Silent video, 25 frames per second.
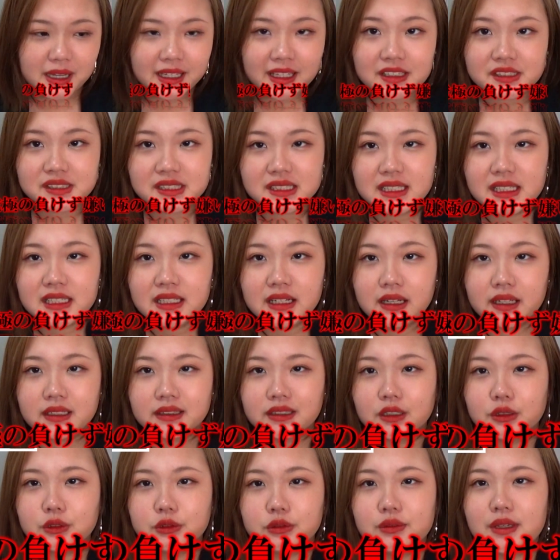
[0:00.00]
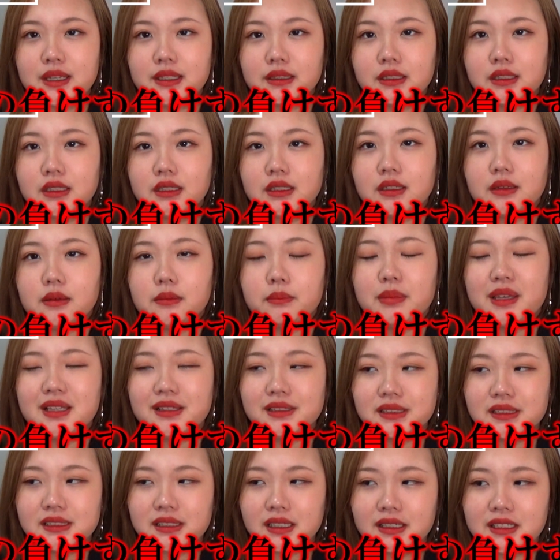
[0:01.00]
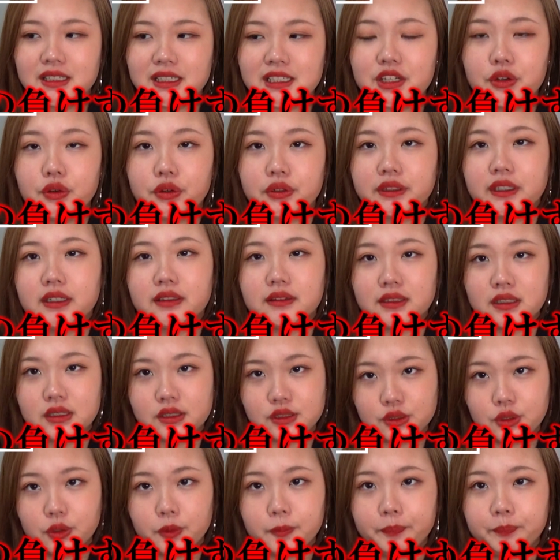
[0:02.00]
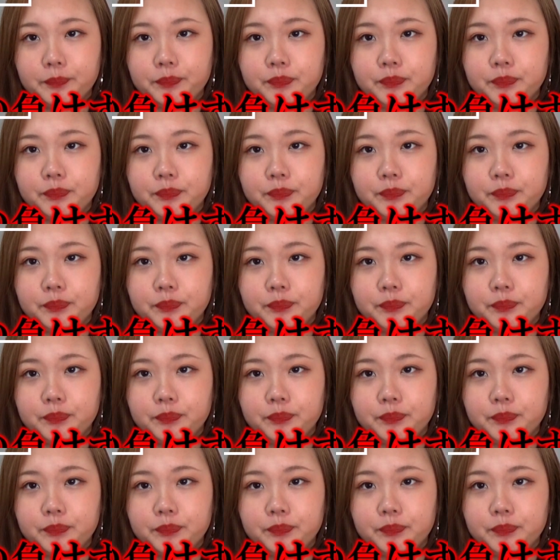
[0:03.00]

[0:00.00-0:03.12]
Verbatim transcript: けず嫌いな上にめっちゃ器用なんですよ、